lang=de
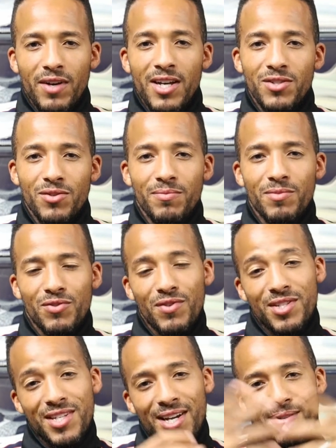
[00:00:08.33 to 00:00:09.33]
Also, ich
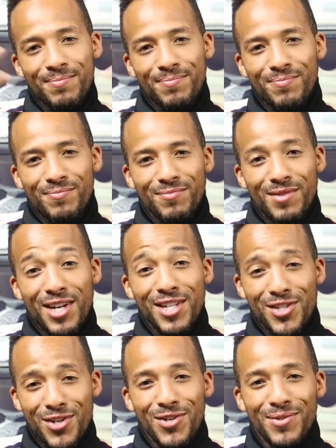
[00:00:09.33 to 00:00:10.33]
würde sagen,
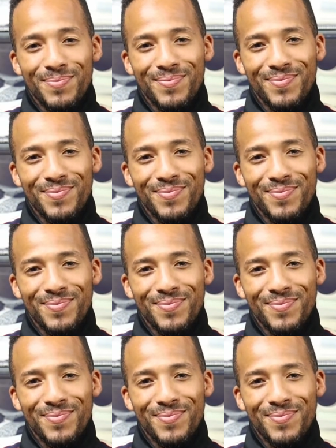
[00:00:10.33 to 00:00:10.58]
let's go.